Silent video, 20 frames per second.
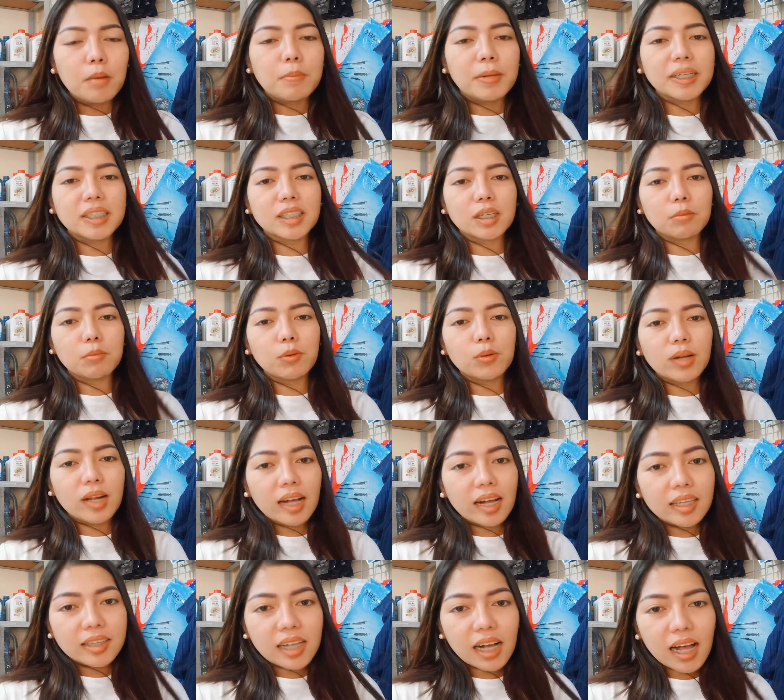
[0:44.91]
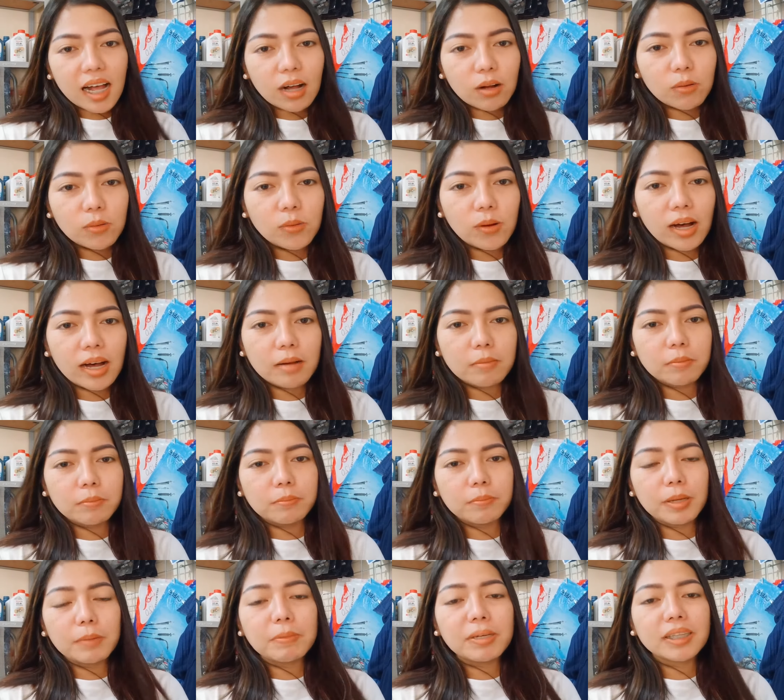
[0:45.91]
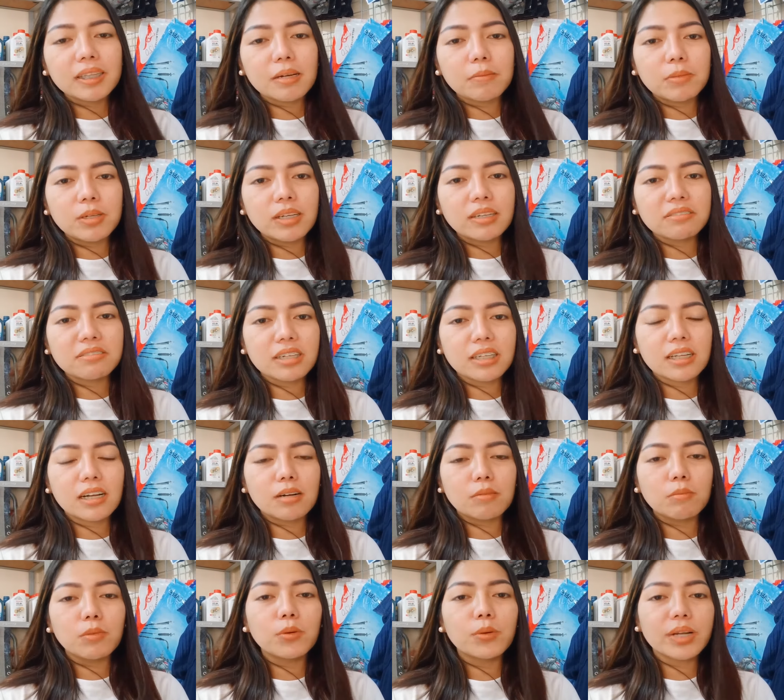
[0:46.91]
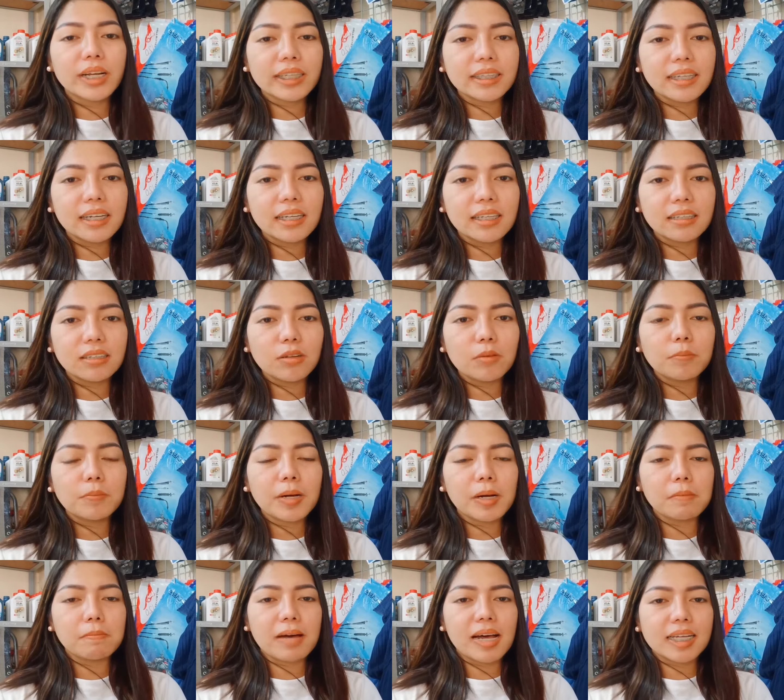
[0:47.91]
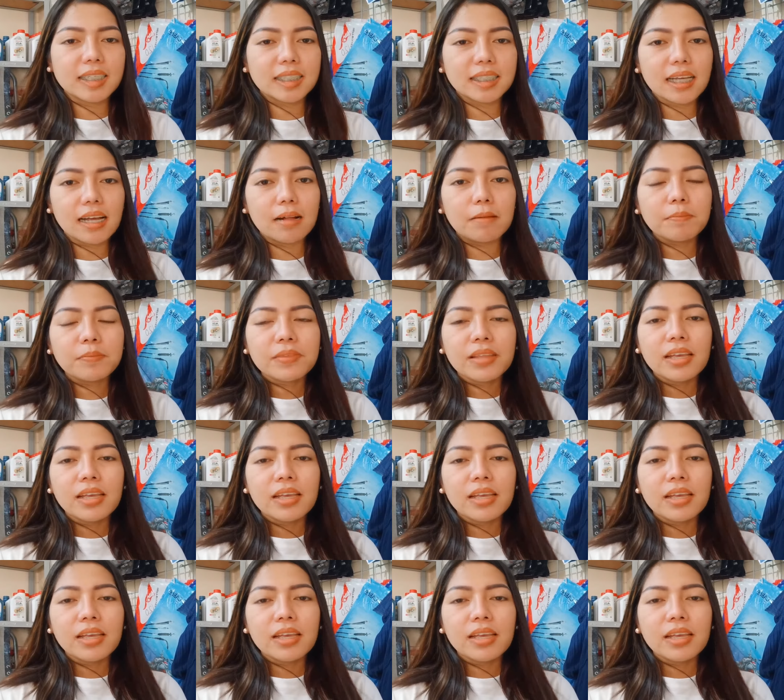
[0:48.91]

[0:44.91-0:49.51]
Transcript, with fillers: Pag sa mura ka nakakuha, bebenta mo lang siya ng mura din, yung pangmasa.